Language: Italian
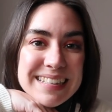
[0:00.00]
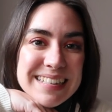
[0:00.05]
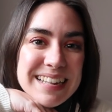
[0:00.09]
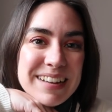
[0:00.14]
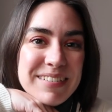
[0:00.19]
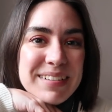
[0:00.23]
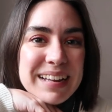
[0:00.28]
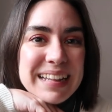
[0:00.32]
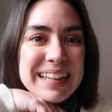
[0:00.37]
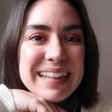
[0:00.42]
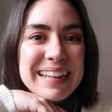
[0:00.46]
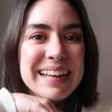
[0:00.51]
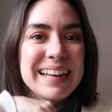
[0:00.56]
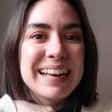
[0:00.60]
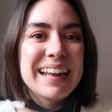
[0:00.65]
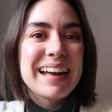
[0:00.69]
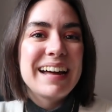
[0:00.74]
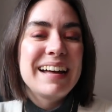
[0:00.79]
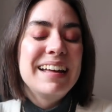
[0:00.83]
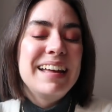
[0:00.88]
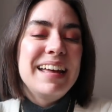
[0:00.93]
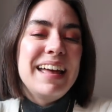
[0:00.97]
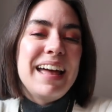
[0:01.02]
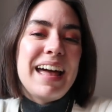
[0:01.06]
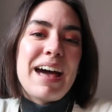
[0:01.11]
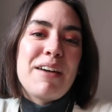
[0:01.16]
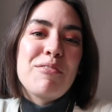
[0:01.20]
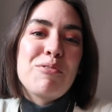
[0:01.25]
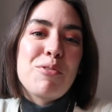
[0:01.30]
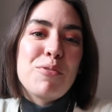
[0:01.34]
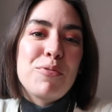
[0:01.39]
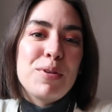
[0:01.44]
stamattina
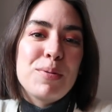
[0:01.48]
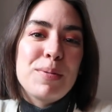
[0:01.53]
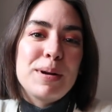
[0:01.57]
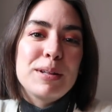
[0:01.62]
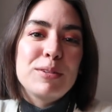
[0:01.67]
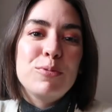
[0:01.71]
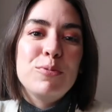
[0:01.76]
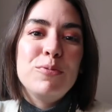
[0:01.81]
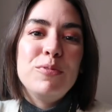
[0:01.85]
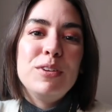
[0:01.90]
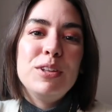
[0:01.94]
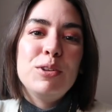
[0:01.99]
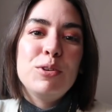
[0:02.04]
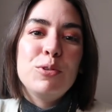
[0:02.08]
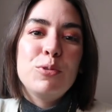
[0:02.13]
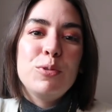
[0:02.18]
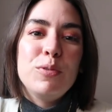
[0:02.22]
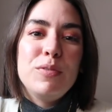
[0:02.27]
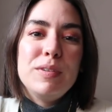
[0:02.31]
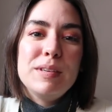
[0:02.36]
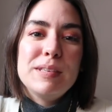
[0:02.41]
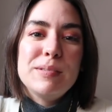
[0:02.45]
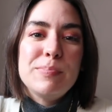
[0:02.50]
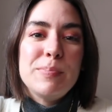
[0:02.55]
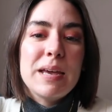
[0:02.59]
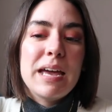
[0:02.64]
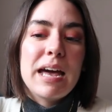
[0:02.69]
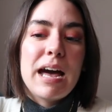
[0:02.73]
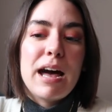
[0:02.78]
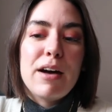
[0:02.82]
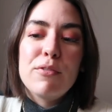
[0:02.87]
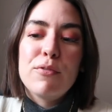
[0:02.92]
avevo filmato un video in cui vi
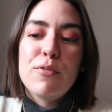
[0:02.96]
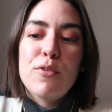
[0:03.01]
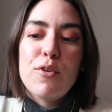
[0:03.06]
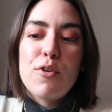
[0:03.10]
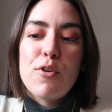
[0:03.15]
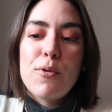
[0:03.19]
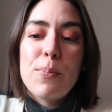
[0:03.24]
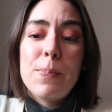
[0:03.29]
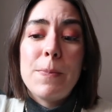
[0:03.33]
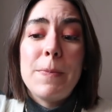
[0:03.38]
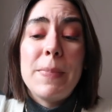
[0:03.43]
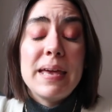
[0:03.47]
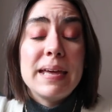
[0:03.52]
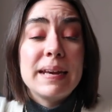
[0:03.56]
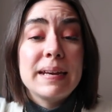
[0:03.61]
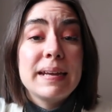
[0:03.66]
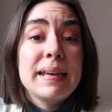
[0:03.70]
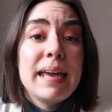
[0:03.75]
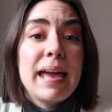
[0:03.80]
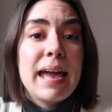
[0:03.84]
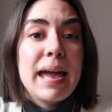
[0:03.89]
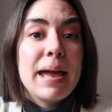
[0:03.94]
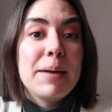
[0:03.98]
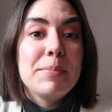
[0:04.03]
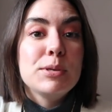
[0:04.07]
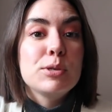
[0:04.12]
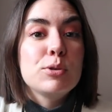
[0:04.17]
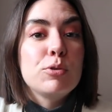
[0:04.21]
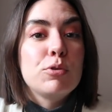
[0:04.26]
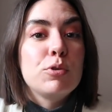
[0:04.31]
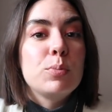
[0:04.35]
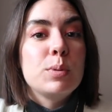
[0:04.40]
spiegavo perché
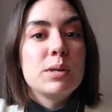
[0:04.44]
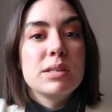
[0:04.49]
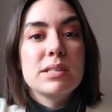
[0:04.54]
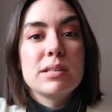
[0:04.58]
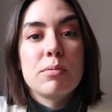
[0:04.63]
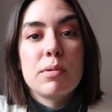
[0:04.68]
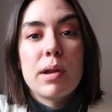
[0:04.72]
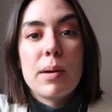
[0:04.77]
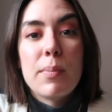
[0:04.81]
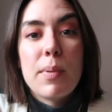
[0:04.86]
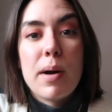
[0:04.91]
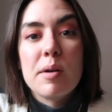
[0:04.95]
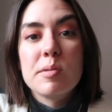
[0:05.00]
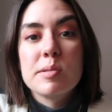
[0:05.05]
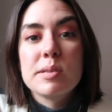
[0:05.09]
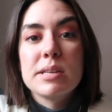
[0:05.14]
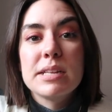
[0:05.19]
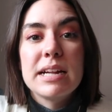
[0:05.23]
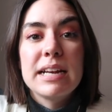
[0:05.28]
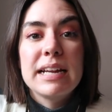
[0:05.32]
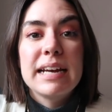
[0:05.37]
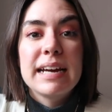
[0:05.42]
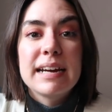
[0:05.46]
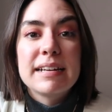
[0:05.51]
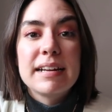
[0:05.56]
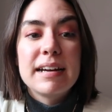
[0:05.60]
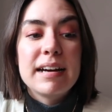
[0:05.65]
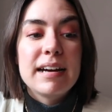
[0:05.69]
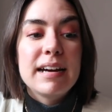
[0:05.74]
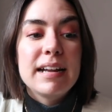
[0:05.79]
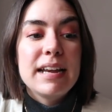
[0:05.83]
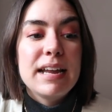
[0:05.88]
mi sono presa una pausa dal
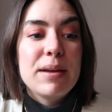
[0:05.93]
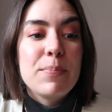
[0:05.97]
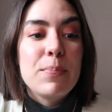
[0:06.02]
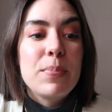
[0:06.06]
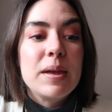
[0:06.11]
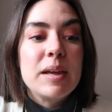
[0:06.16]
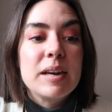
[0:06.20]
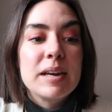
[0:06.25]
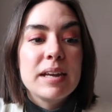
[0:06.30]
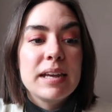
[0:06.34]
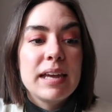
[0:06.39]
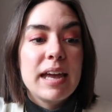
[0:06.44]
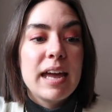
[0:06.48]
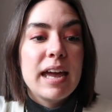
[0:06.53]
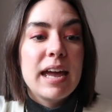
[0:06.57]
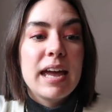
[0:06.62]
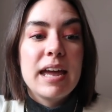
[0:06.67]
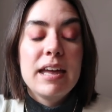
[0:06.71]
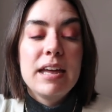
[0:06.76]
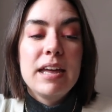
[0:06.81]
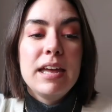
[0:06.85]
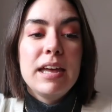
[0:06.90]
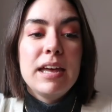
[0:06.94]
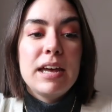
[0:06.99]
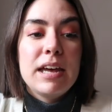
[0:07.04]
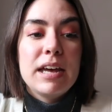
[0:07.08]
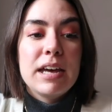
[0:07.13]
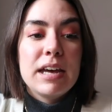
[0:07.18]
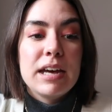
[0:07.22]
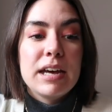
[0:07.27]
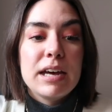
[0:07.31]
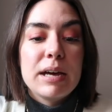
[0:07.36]
canale perché
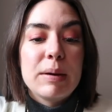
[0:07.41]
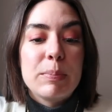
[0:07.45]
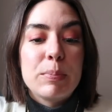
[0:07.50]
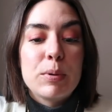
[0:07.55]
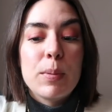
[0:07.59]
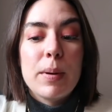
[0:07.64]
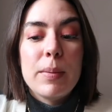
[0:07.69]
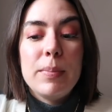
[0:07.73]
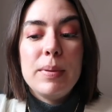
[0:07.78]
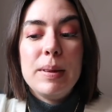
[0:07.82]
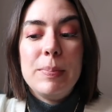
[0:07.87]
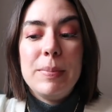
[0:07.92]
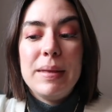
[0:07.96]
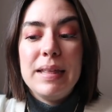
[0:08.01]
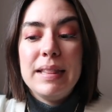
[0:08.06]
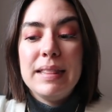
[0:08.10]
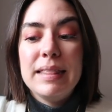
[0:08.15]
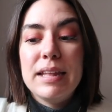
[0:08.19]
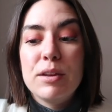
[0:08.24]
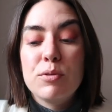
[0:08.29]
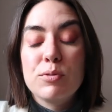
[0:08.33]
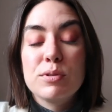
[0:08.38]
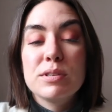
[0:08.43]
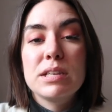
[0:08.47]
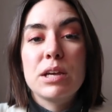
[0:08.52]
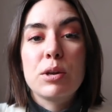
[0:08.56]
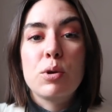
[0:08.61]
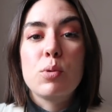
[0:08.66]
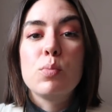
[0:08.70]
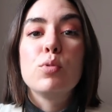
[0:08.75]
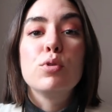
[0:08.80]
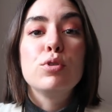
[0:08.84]
uh, probabilmente non
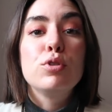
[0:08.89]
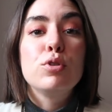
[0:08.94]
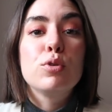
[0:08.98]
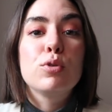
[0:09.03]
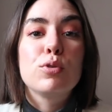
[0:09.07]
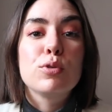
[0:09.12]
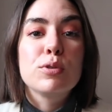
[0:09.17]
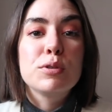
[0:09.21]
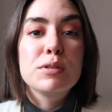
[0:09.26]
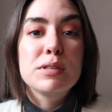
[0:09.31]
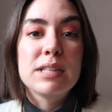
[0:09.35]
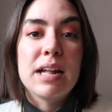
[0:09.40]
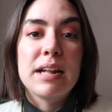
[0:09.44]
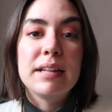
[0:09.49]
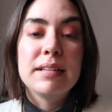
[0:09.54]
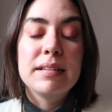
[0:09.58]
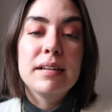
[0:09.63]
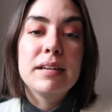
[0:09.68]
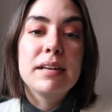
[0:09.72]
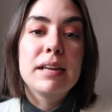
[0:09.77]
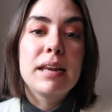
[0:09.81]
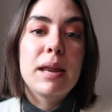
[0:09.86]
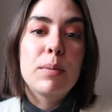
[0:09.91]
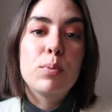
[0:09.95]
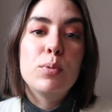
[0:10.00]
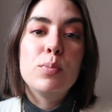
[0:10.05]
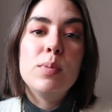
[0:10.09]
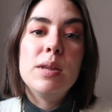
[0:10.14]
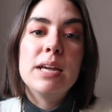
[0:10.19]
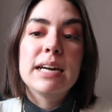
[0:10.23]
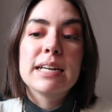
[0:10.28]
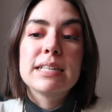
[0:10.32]
sarò molto costante nella
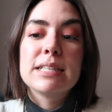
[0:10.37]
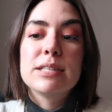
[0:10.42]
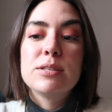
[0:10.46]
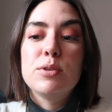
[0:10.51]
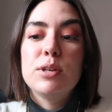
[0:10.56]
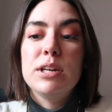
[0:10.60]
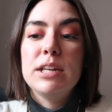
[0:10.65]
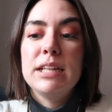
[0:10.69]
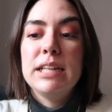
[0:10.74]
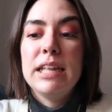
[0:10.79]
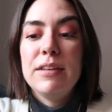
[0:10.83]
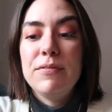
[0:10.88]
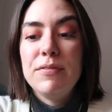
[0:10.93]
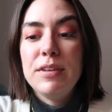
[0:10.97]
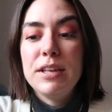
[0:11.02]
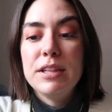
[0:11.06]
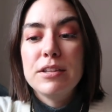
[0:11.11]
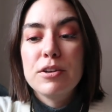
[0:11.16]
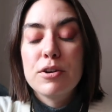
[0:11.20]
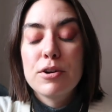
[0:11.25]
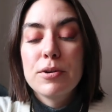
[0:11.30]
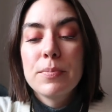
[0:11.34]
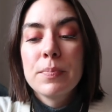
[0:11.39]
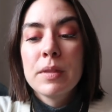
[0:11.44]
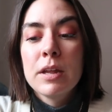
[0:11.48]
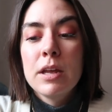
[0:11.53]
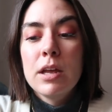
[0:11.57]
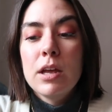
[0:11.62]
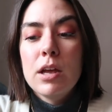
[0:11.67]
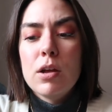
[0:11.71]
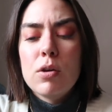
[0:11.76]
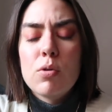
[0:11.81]
pubblicazione dei video
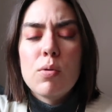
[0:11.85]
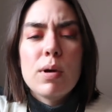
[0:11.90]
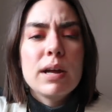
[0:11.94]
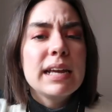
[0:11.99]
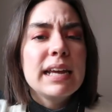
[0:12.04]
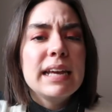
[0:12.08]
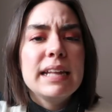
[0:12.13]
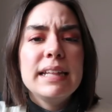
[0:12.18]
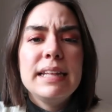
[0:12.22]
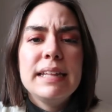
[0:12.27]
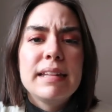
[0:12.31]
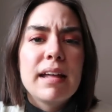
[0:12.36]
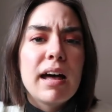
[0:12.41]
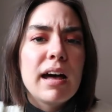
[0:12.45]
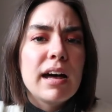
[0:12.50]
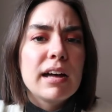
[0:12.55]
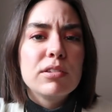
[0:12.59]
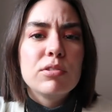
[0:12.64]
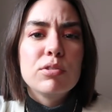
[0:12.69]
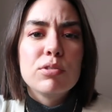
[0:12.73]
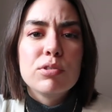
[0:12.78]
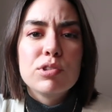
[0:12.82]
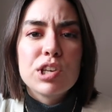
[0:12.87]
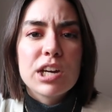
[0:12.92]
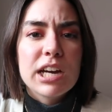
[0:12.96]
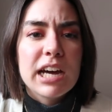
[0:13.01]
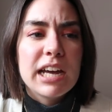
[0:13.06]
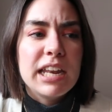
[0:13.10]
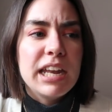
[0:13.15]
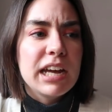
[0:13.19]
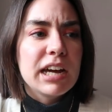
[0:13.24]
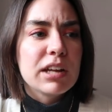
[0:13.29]
l'ho anche editato, già
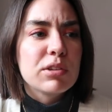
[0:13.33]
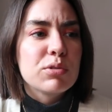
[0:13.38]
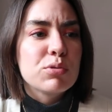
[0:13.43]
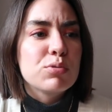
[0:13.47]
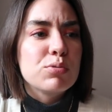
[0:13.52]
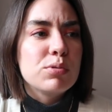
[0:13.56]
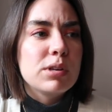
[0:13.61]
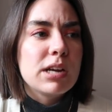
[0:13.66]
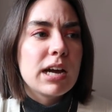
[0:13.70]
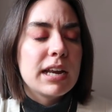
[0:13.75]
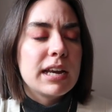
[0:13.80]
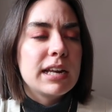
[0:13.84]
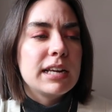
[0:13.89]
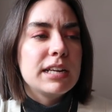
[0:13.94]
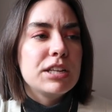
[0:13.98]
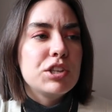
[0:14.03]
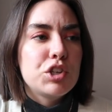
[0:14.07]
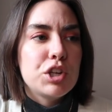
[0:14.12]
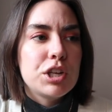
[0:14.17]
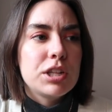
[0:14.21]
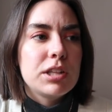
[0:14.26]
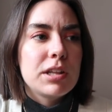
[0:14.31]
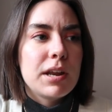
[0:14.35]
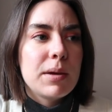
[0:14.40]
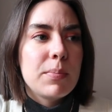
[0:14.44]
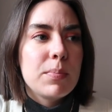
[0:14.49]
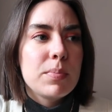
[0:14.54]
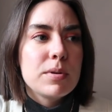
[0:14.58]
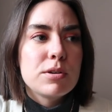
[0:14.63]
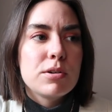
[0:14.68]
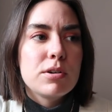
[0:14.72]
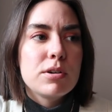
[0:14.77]
caricato sul canale eccetera
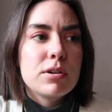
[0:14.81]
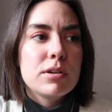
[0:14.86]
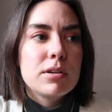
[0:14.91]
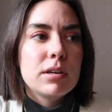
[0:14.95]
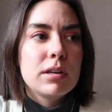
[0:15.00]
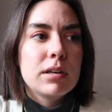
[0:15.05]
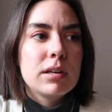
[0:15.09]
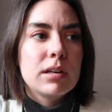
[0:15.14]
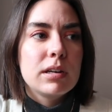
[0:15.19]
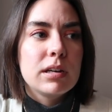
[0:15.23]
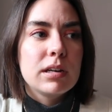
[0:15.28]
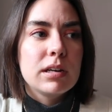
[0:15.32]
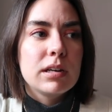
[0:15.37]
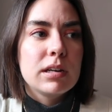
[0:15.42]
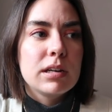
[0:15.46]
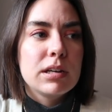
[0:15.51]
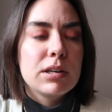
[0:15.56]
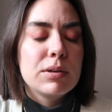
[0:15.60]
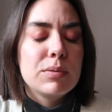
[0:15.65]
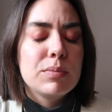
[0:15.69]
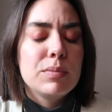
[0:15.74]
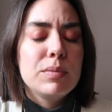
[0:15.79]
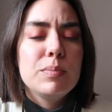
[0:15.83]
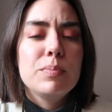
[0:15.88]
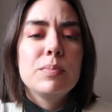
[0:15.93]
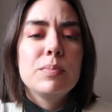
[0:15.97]
però uh,